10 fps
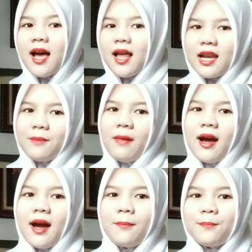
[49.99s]

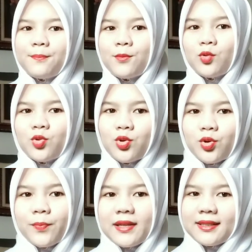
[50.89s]
50
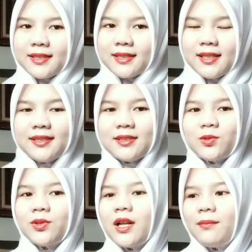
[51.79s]
pieces
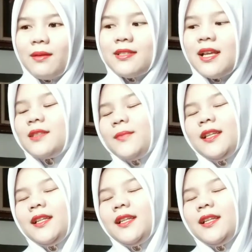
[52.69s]
ukuran baby Jasmine.